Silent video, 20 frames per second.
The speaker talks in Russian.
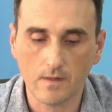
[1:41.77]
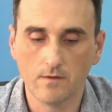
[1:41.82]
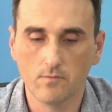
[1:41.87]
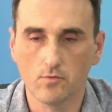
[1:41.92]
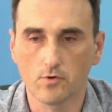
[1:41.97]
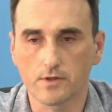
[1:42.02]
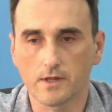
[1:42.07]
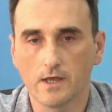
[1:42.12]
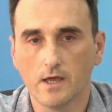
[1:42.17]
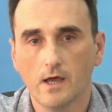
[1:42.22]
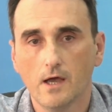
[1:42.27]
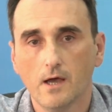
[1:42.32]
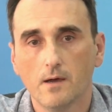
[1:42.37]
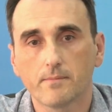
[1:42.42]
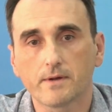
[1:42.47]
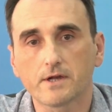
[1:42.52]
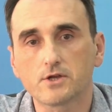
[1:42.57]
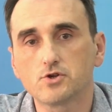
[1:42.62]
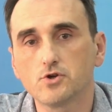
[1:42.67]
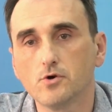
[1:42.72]
Вот.
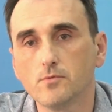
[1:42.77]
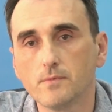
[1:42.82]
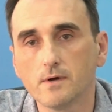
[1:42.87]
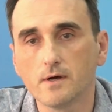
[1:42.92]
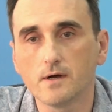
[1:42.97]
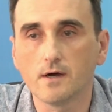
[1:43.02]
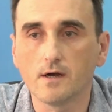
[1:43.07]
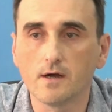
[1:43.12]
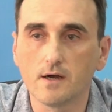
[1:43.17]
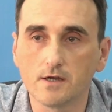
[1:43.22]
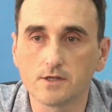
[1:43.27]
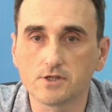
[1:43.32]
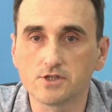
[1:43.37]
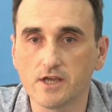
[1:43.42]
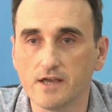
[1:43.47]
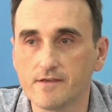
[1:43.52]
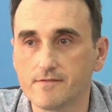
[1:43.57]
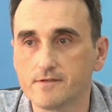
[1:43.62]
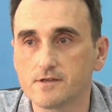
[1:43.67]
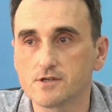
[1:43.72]
Причем э,
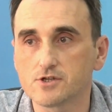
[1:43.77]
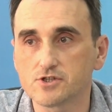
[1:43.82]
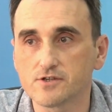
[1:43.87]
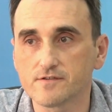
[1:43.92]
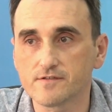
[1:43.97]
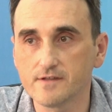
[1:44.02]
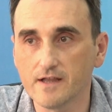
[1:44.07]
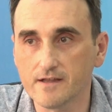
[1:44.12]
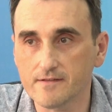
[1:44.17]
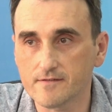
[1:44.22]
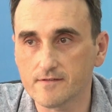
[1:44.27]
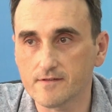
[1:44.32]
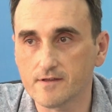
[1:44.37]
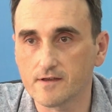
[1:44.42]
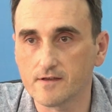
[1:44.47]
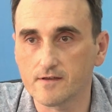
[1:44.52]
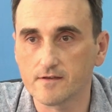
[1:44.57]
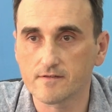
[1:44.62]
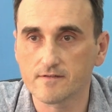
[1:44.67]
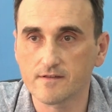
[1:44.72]
часть
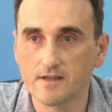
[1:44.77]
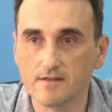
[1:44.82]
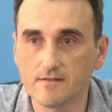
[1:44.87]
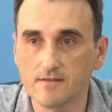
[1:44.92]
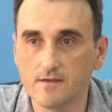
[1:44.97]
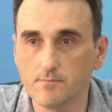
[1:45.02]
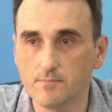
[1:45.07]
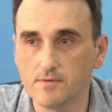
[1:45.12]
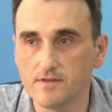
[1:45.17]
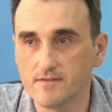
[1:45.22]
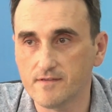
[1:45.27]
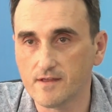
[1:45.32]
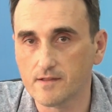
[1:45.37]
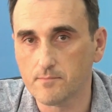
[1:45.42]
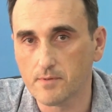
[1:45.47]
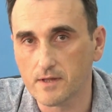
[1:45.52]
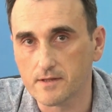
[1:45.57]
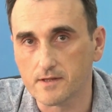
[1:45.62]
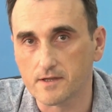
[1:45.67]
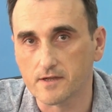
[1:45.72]
16 статьи
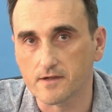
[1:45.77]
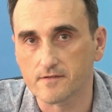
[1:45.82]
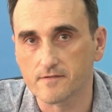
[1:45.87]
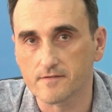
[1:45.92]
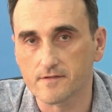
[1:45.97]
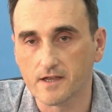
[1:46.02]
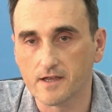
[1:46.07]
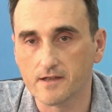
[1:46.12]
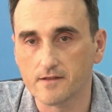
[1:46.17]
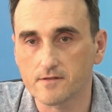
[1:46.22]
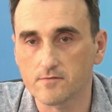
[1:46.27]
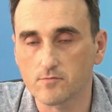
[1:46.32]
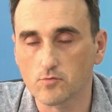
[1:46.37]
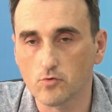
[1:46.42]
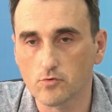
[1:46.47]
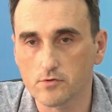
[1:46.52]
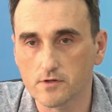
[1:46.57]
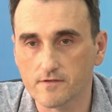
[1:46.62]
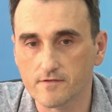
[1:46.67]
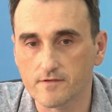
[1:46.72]
55 Градостроительного
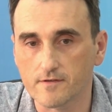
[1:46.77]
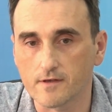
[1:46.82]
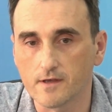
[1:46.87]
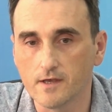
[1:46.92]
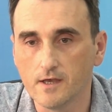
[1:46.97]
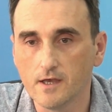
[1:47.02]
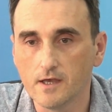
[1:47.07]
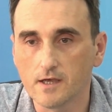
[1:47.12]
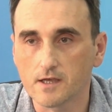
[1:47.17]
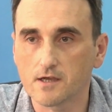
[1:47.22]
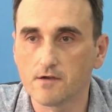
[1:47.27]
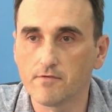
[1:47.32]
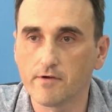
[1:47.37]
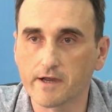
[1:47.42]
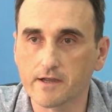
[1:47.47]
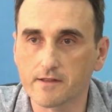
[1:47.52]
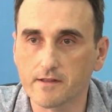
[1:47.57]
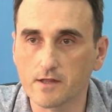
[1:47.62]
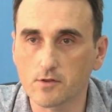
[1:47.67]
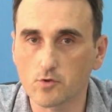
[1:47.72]
кодекса
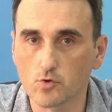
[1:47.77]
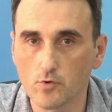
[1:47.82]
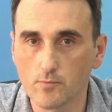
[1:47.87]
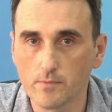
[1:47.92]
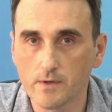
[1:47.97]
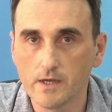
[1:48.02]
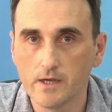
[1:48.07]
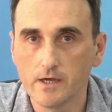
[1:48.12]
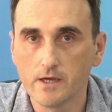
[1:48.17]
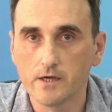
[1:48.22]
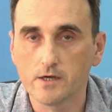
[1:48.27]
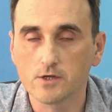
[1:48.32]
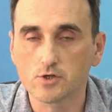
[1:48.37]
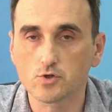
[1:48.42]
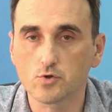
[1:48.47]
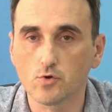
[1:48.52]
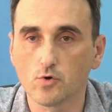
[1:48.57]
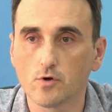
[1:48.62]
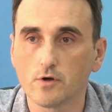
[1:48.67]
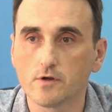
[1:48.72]
говорит о том,
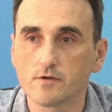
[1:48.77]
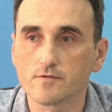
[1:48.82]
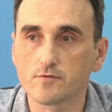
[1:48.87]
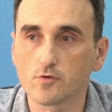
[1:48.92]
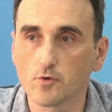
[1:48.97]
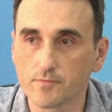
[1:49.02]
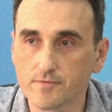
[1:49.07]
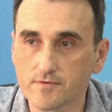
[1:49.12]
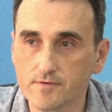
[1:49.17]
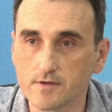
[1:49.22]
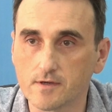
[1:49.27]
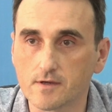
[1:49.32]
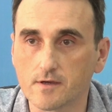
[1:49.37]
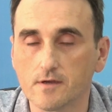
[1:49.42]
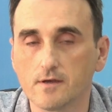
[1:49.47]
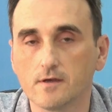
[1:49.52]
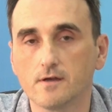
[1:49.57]
что собственник